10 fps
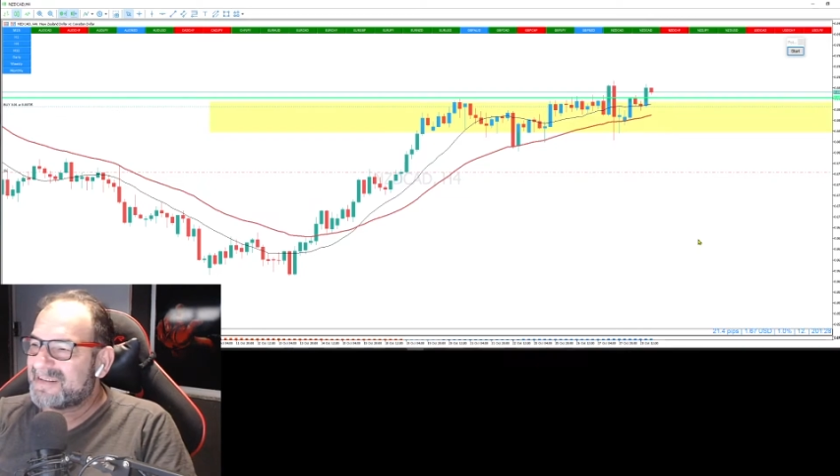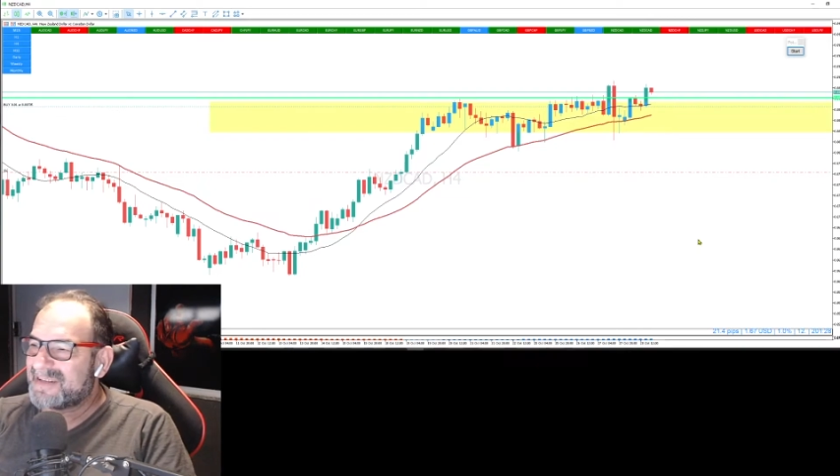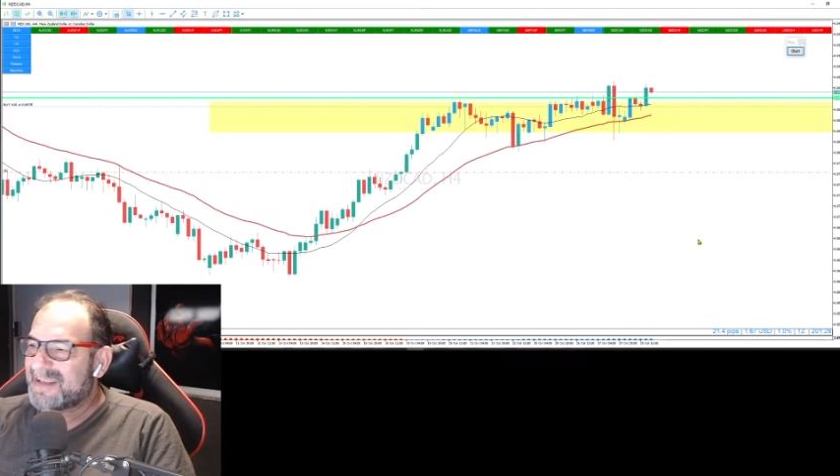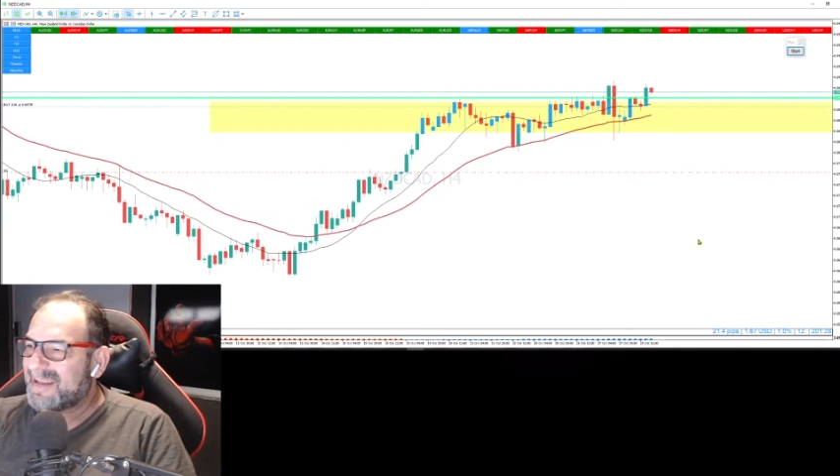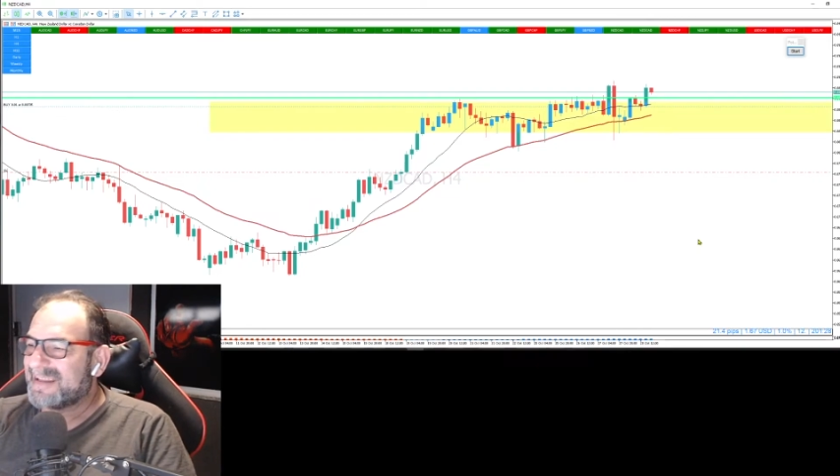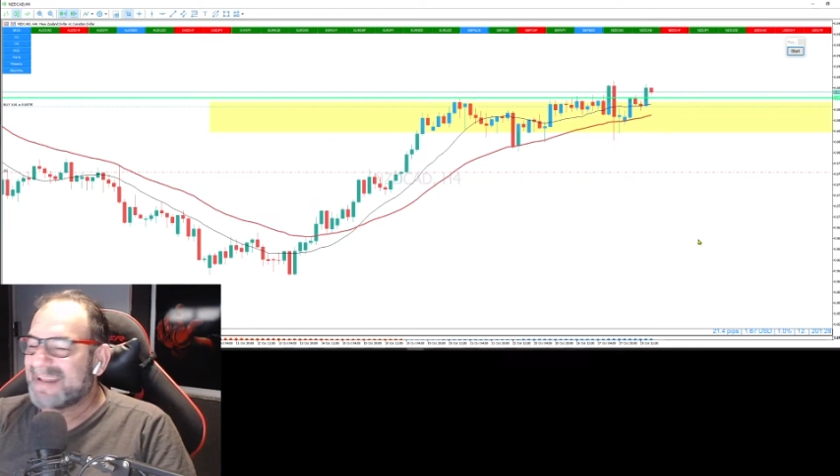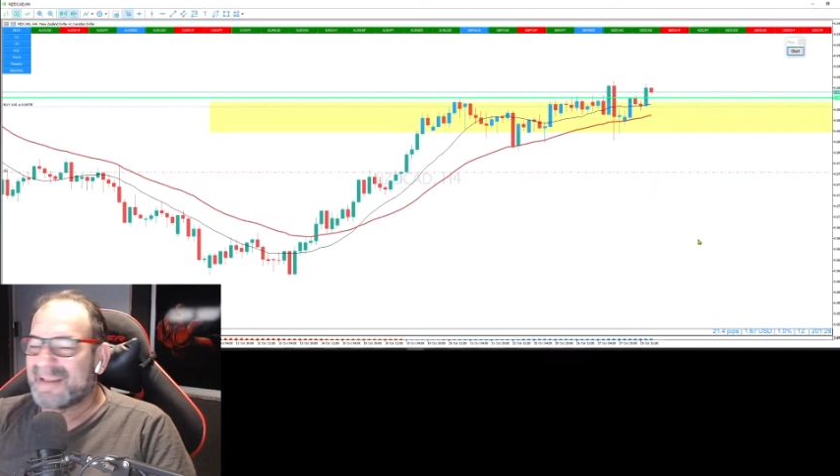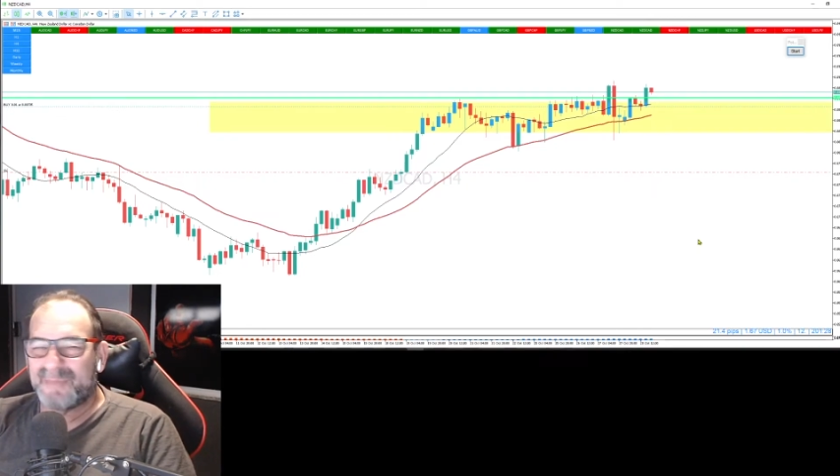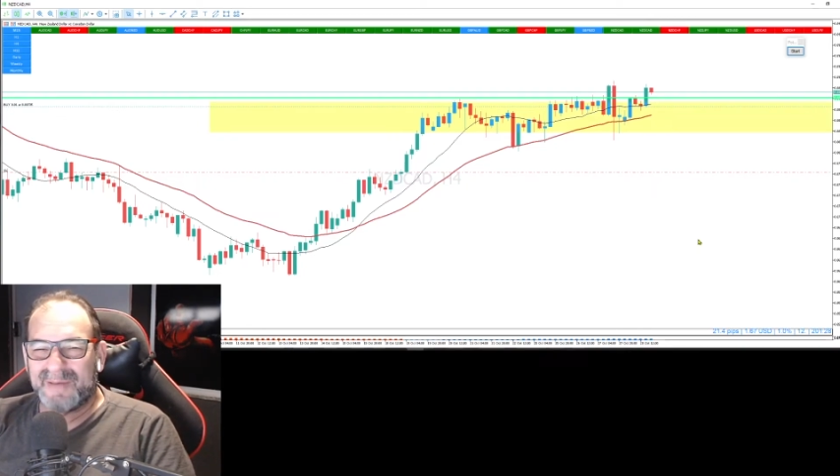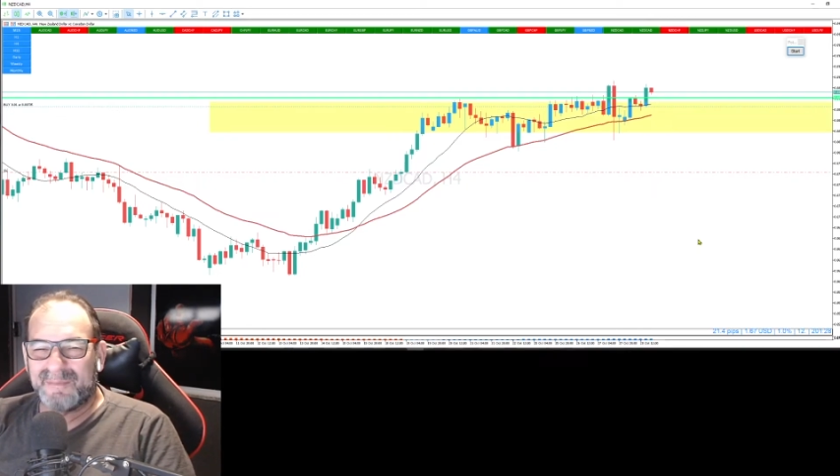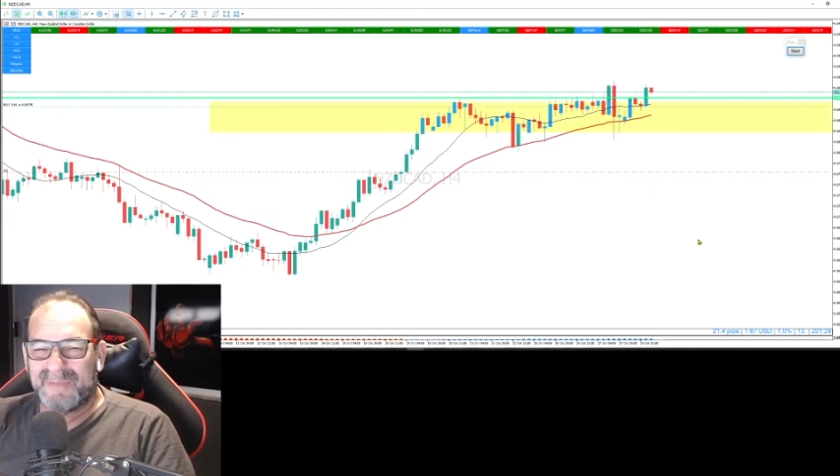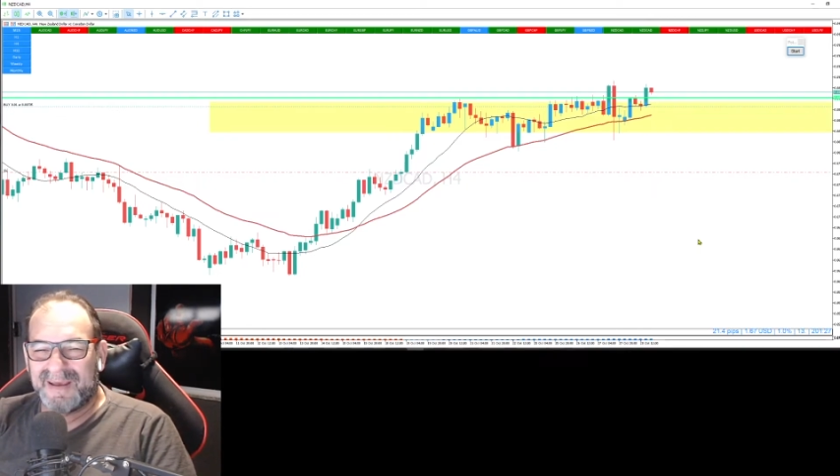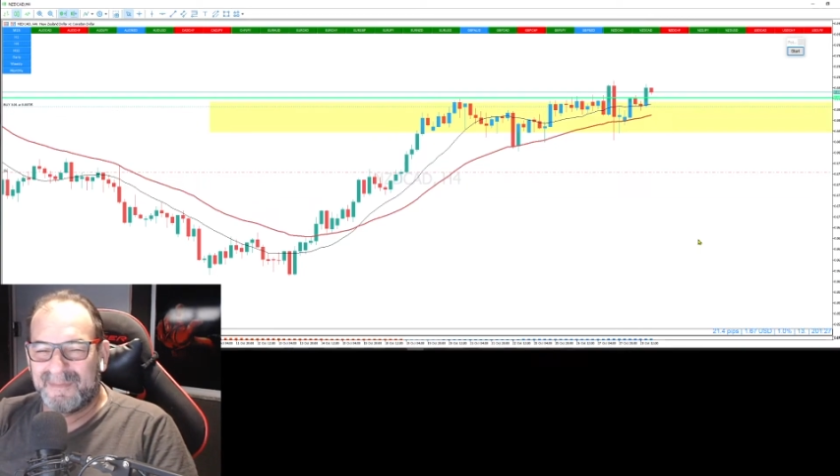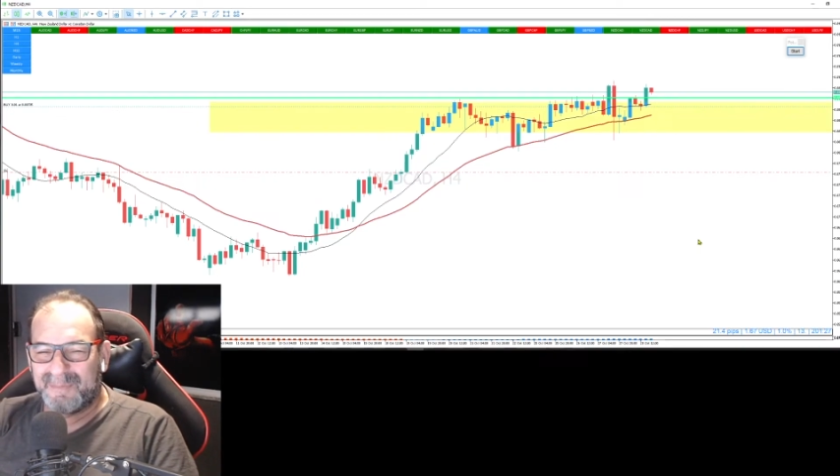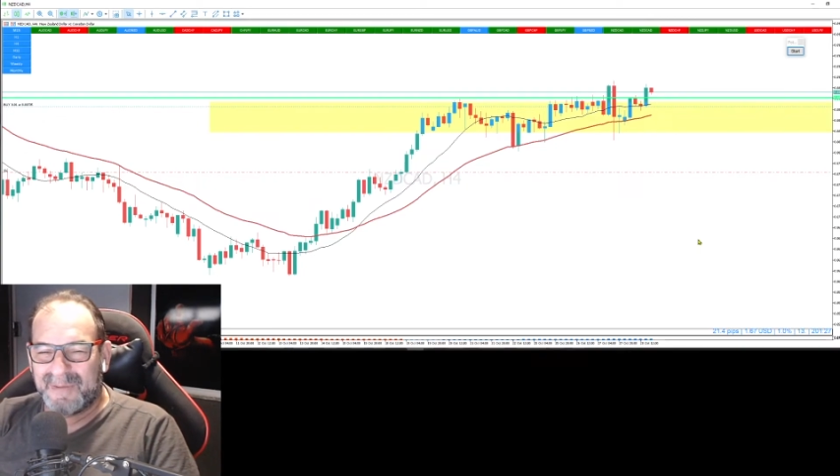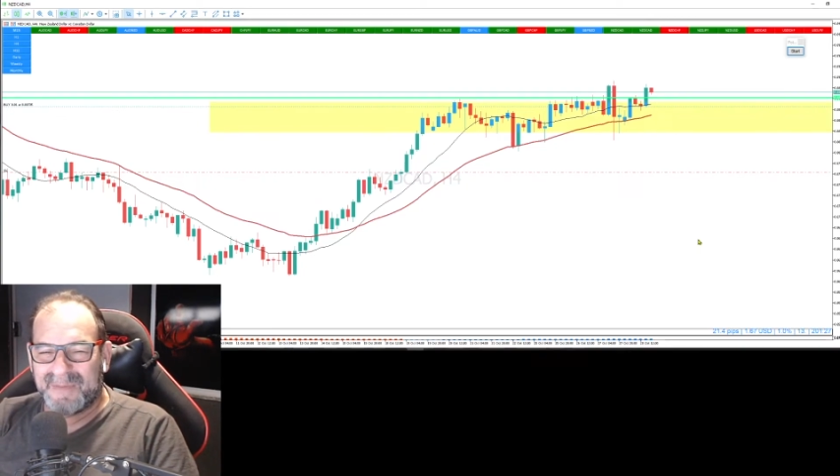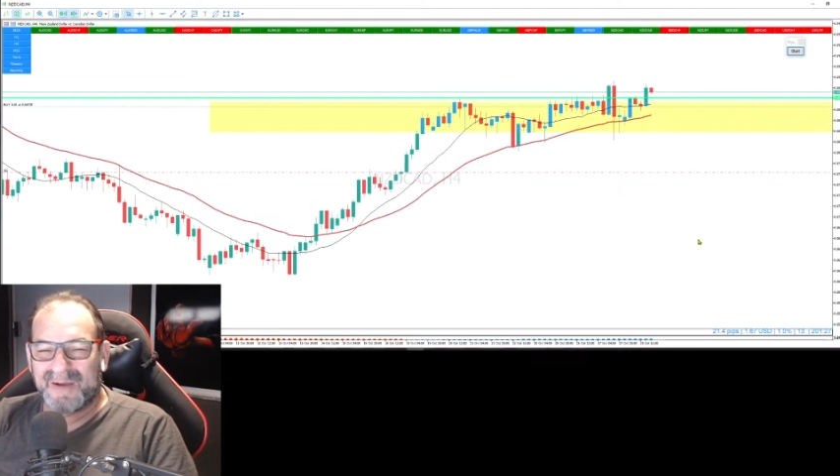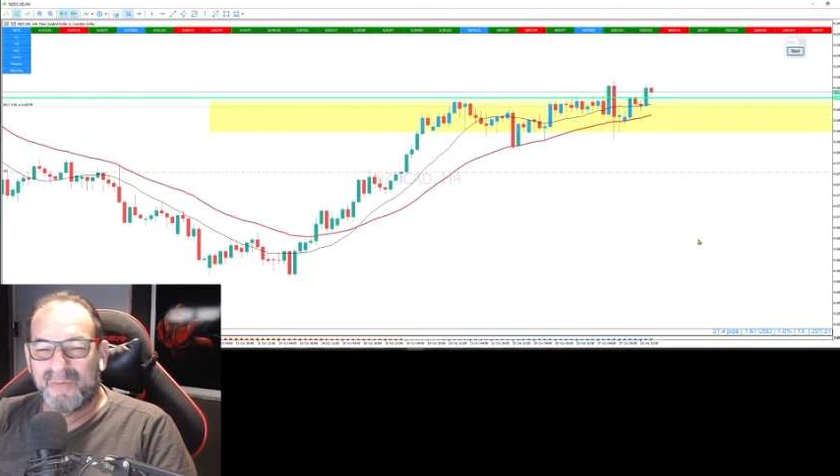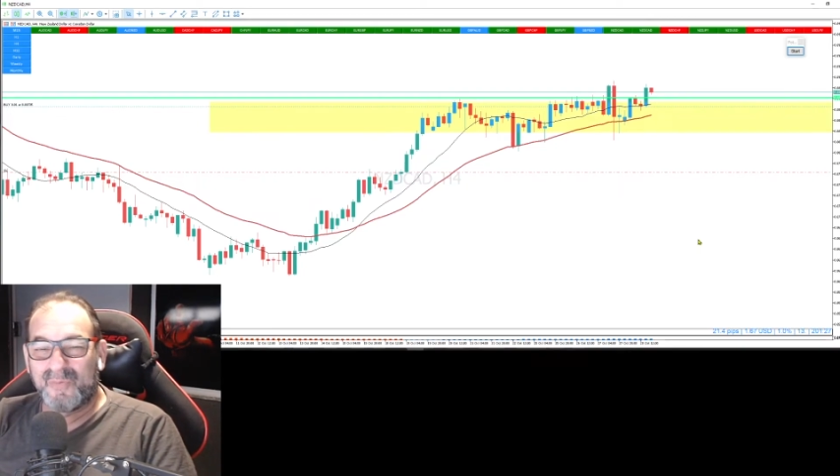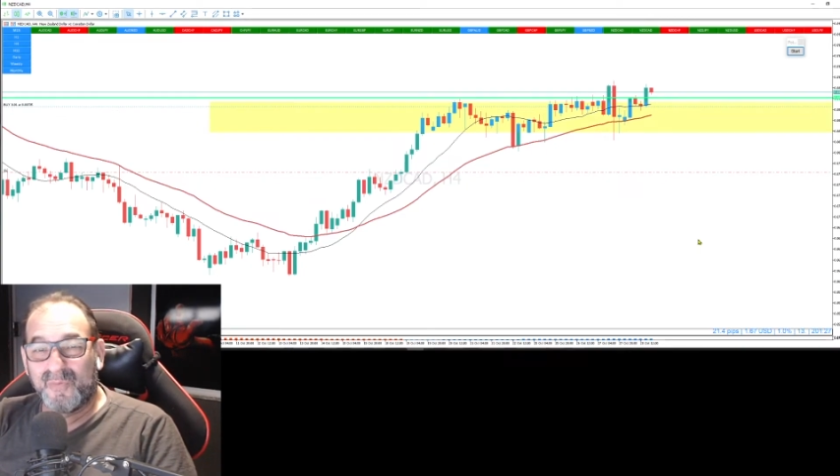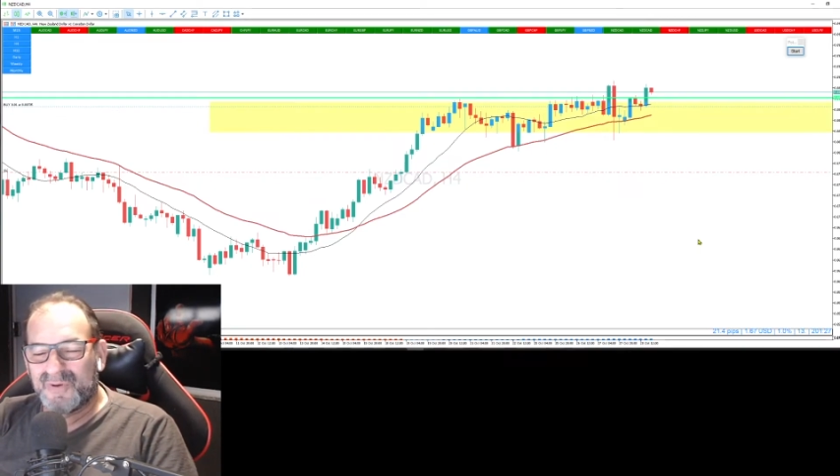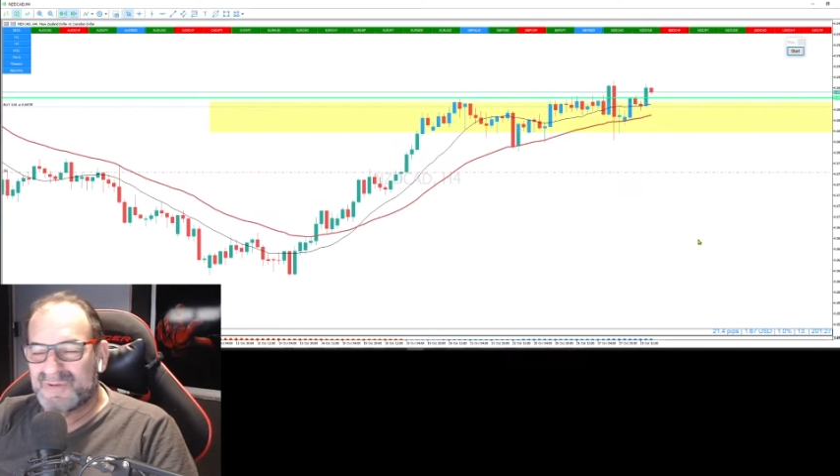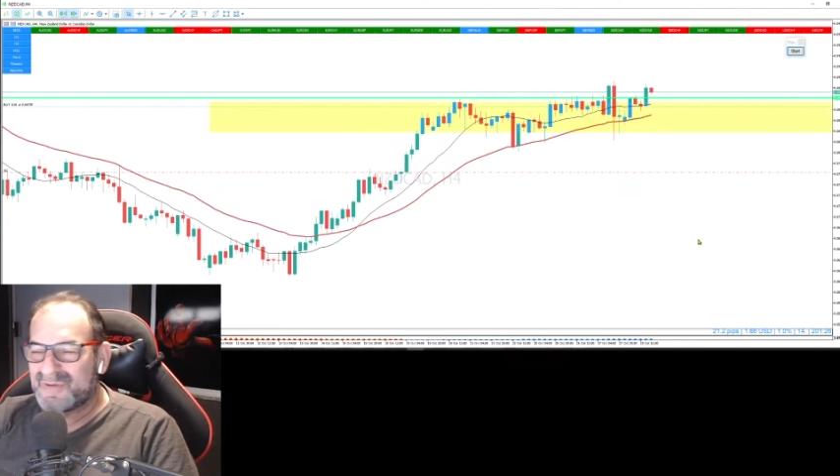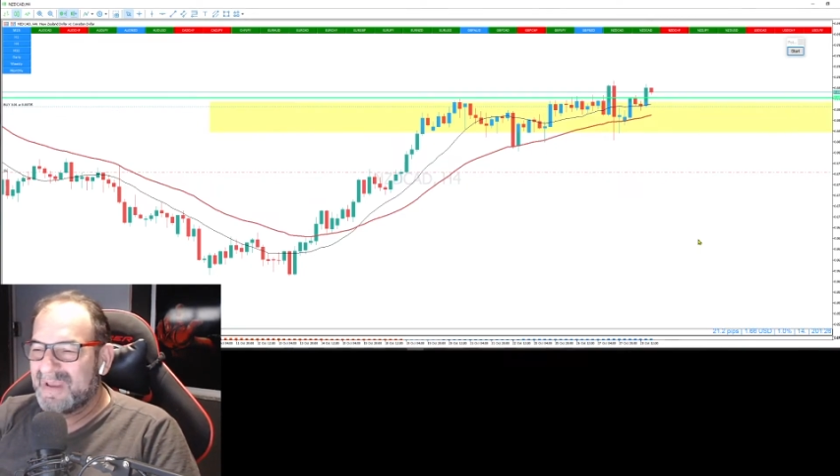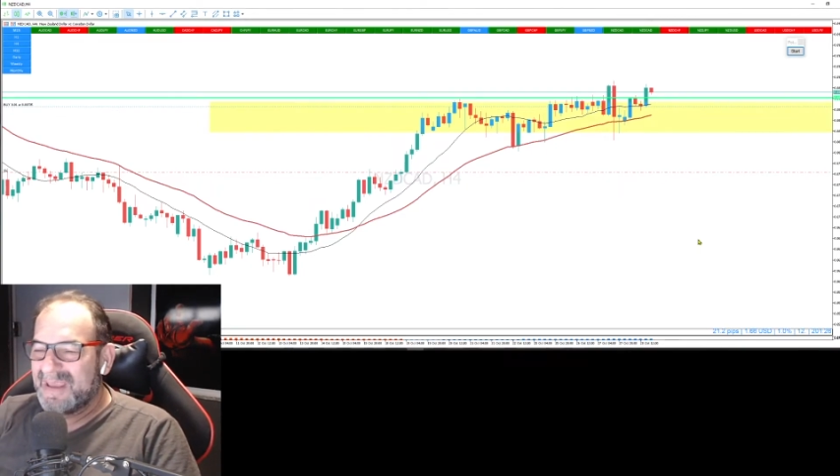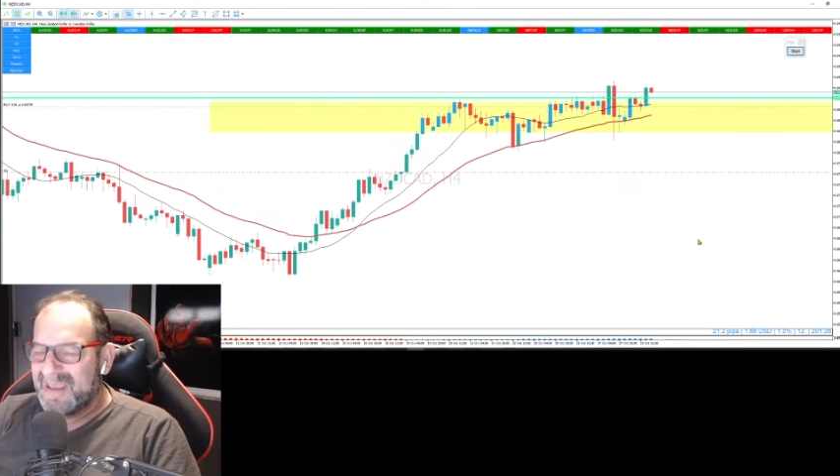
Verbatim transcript: já teria dado para pagar o curso